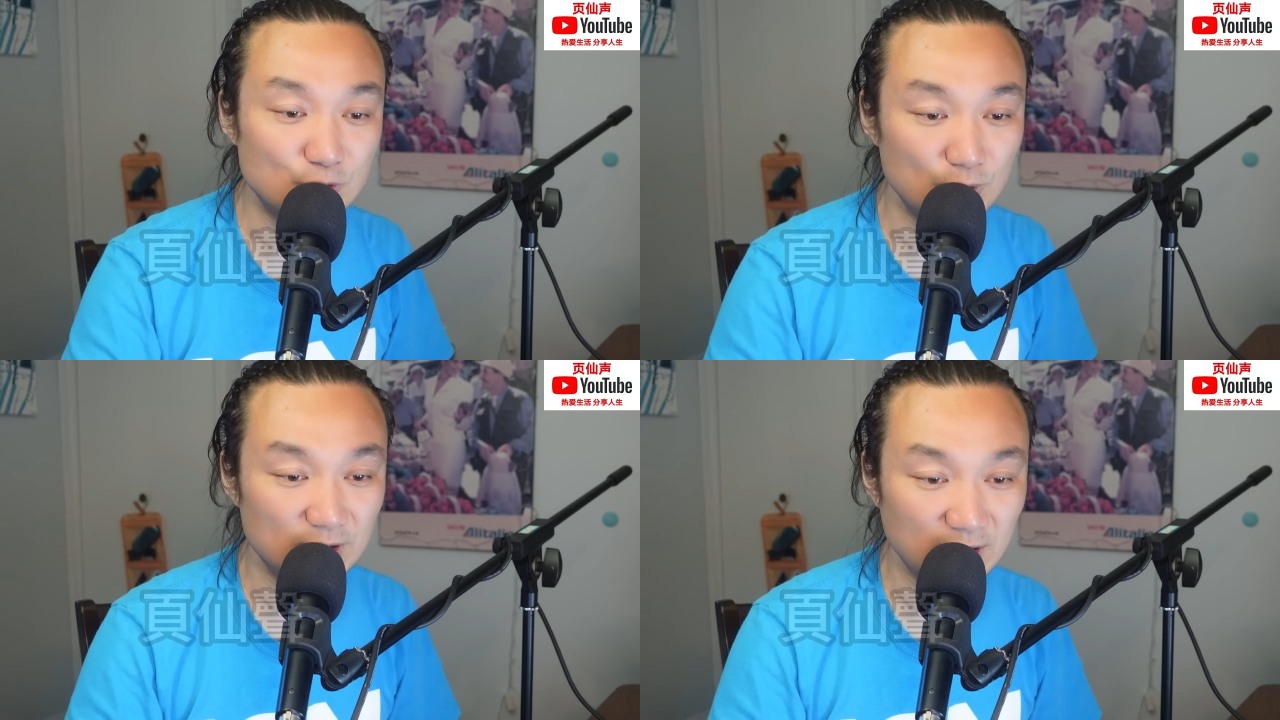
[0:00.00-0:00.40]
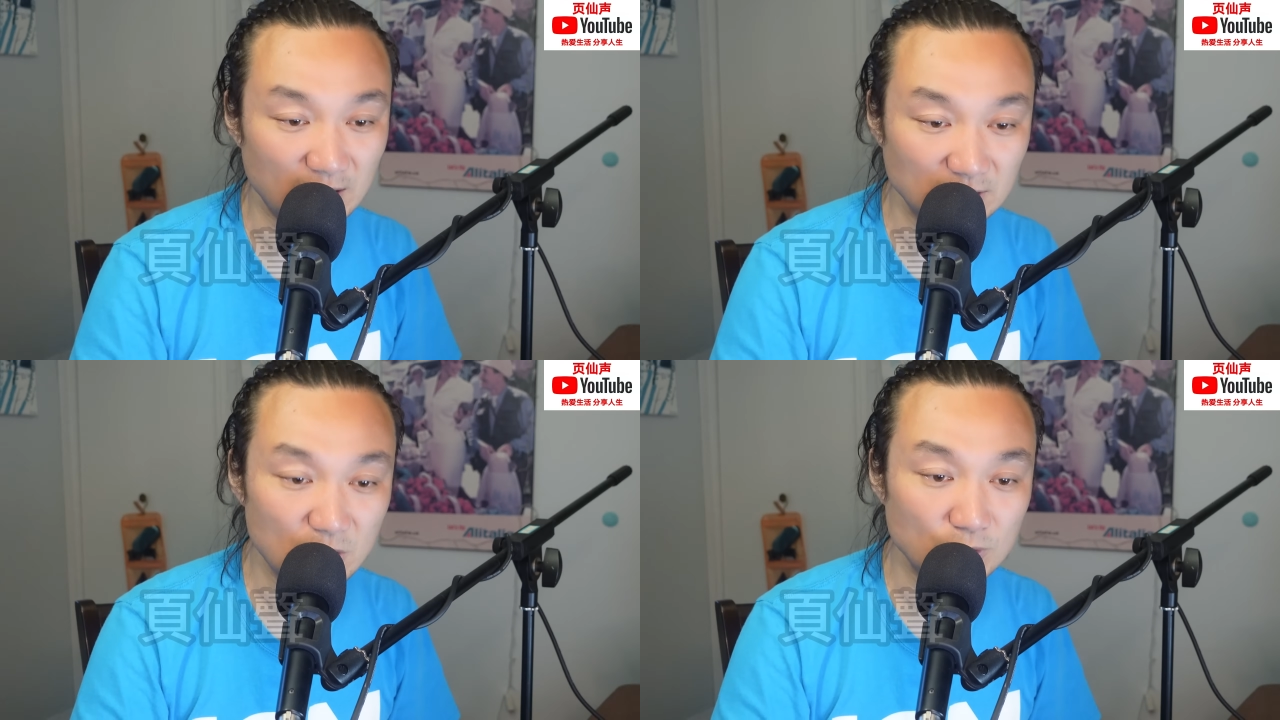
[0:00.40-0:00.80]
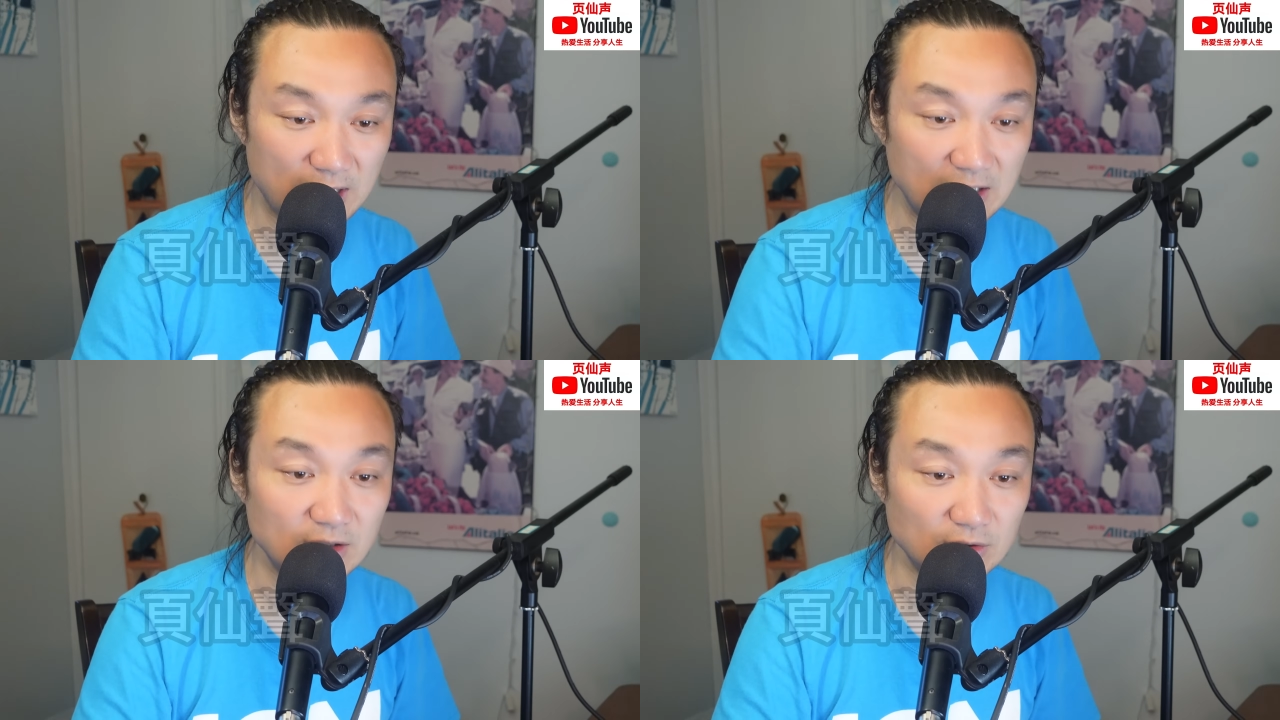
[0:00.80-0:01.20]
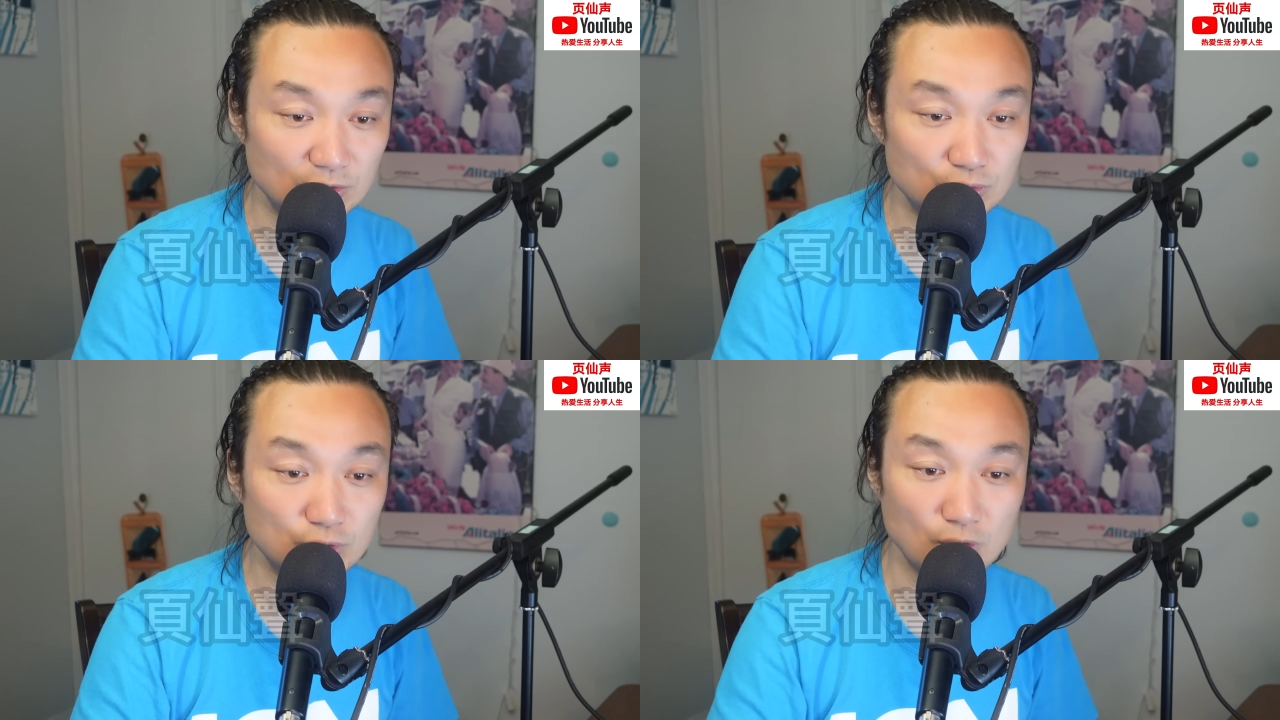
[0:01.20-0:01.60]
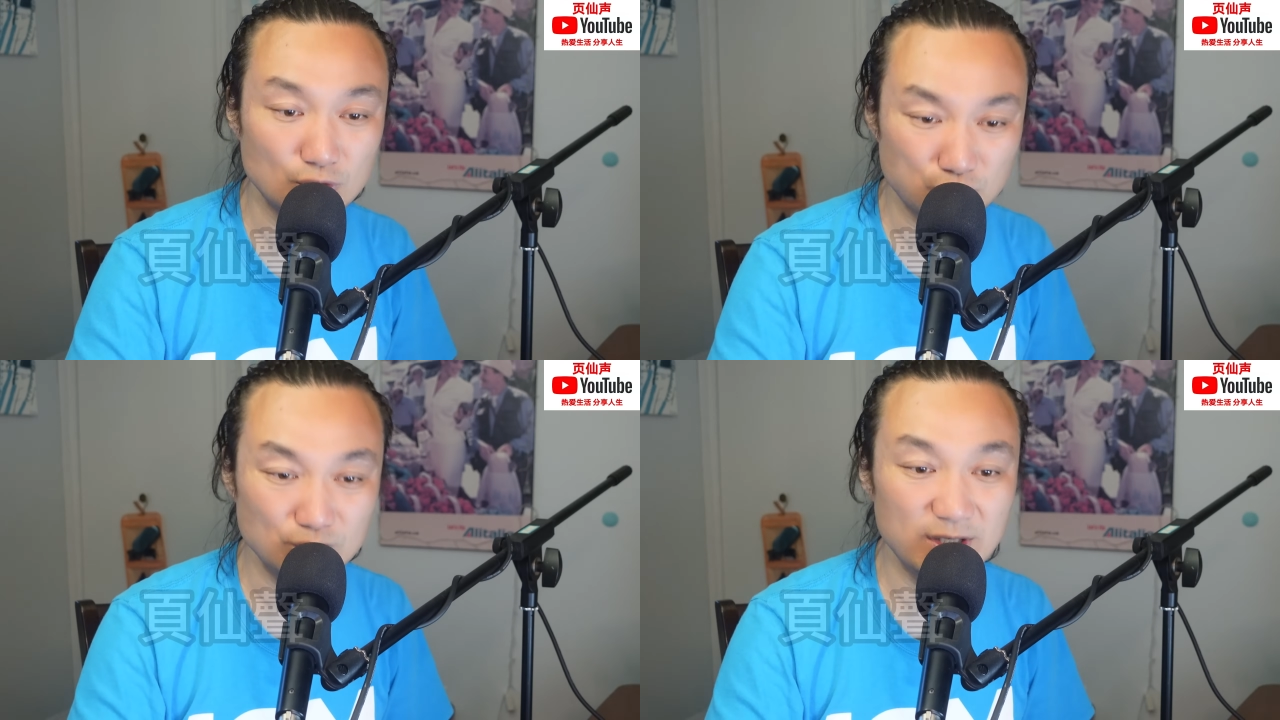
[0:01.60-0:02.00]
觉疼痛难忍，如同
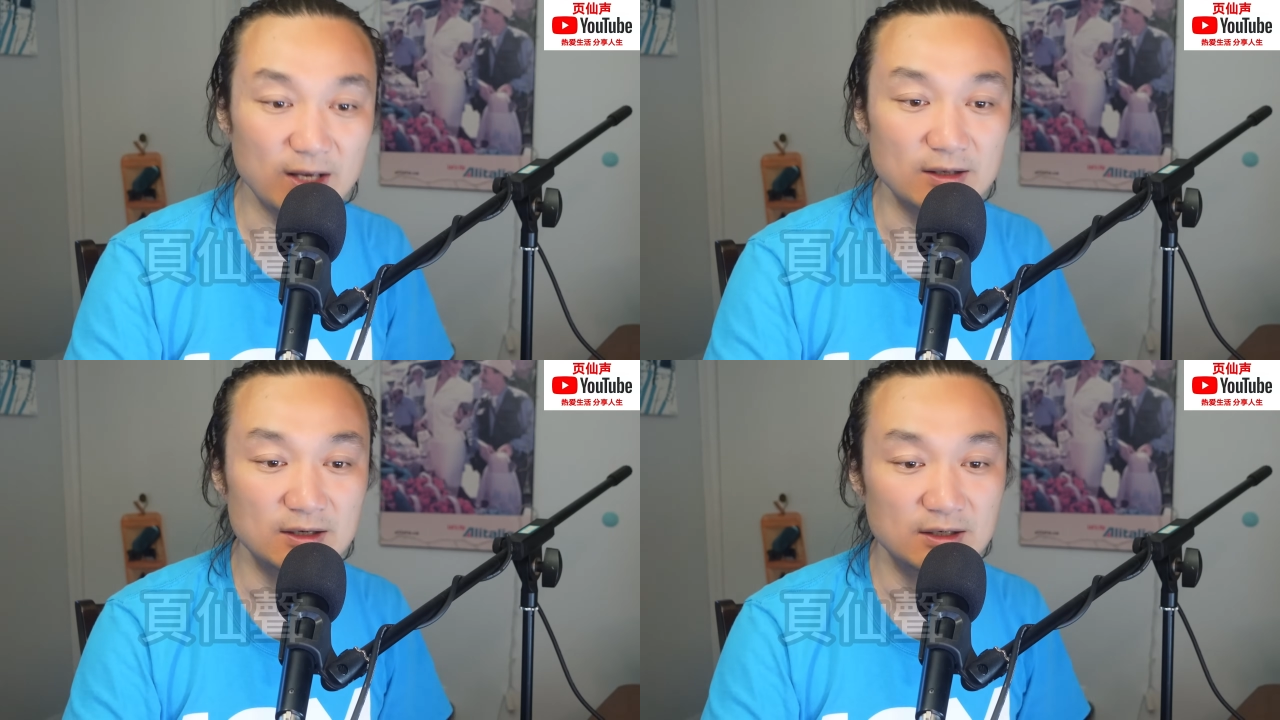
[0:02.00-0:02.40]
触电，